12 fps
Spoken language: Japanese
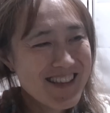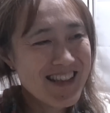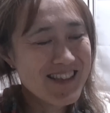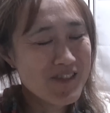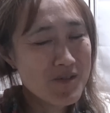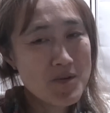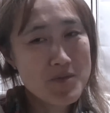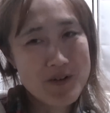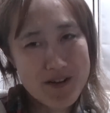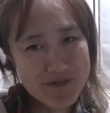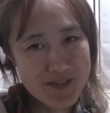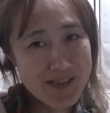なんとも思わ
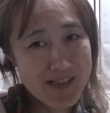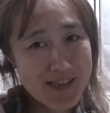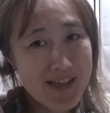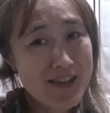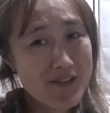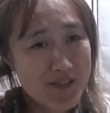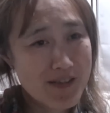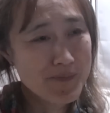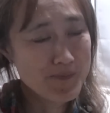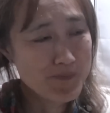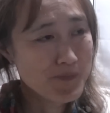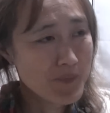んくなってきたけどね
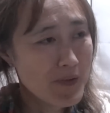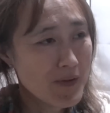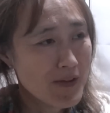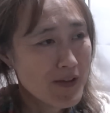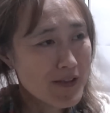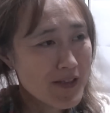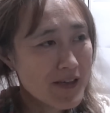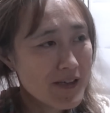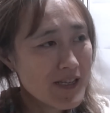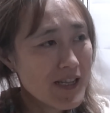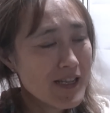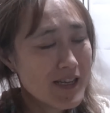だから
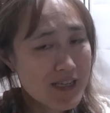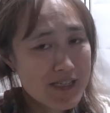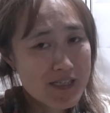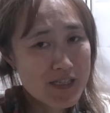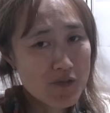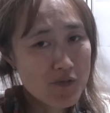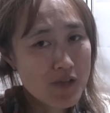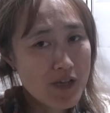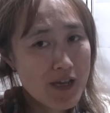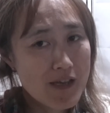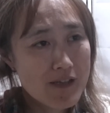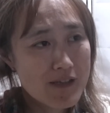綺麗な景色のとこ
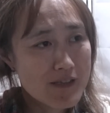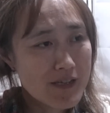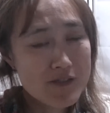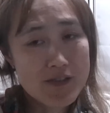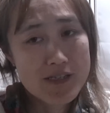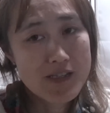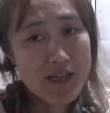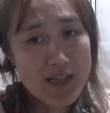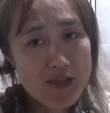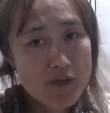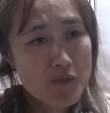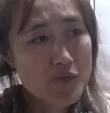で撮影したいな
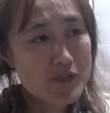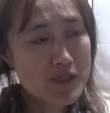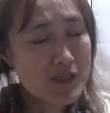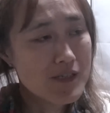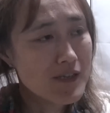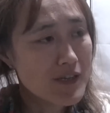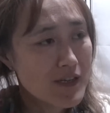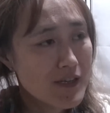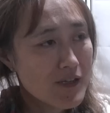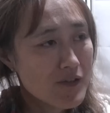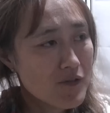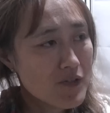と思うし
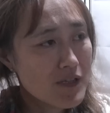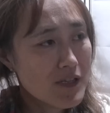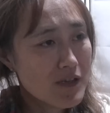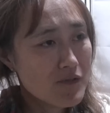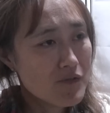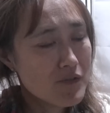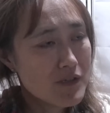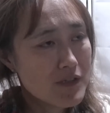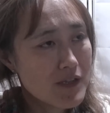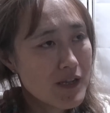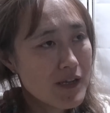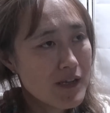ロリータで行く時って
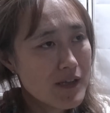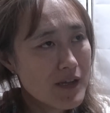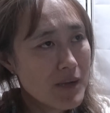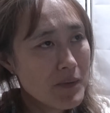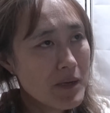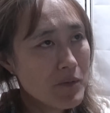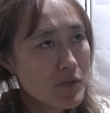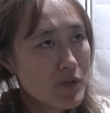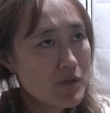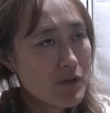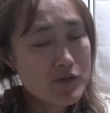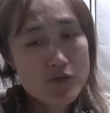誰かねカメラ持って
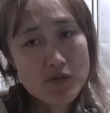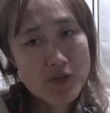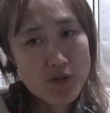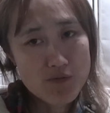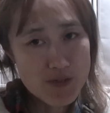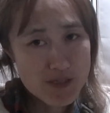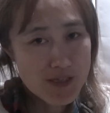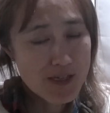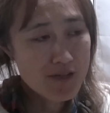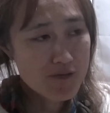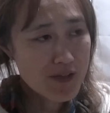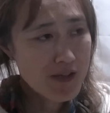くれる人ったら嬉しいねん
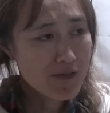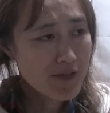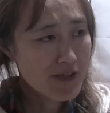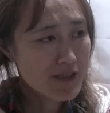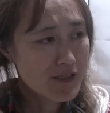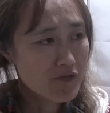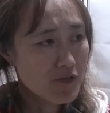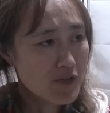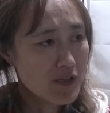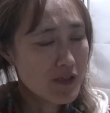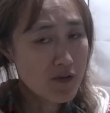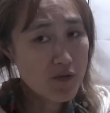けどねなあちゃん一人で
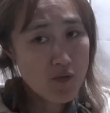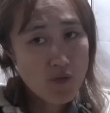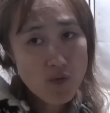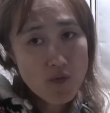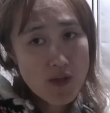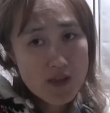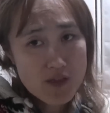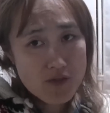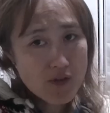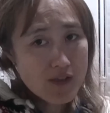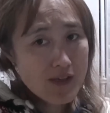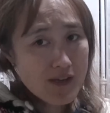行ったらこうこうやって撮
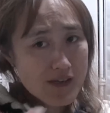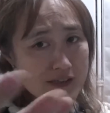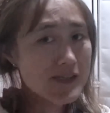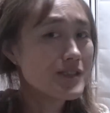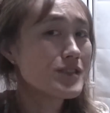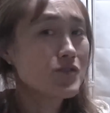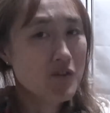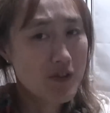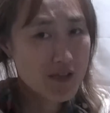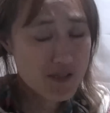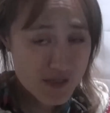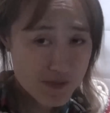らんなんから全身撮れへ
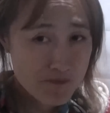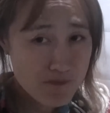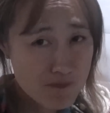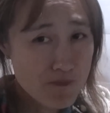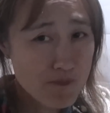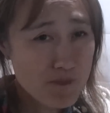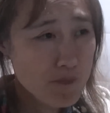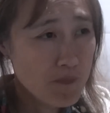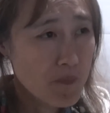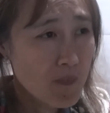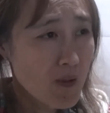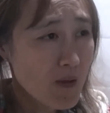んし、う
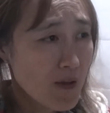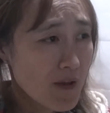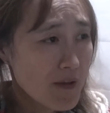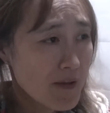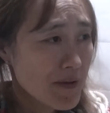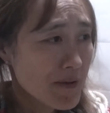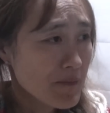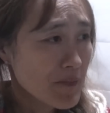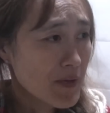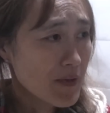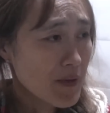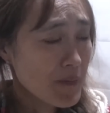
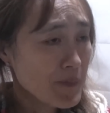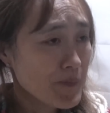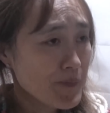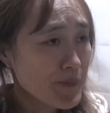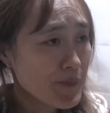ん、ねうんも